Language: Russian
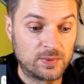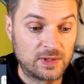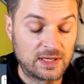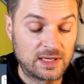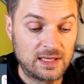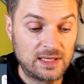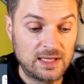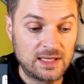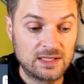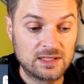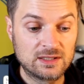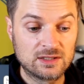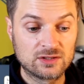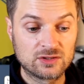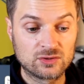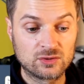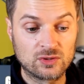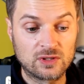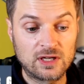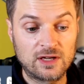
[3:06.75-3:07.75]
поколений,
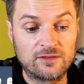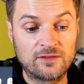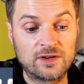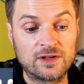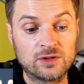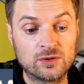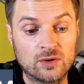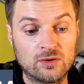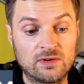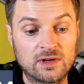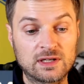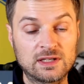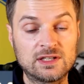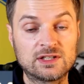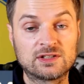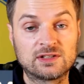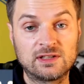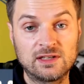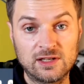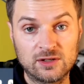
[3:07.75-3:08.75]
что Рафа и Новак
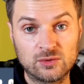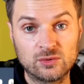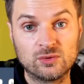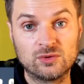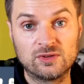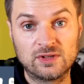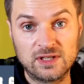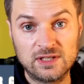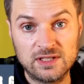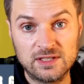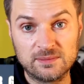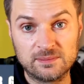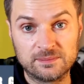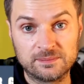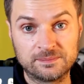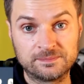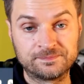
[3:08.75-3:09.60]
лишь следуют за ним.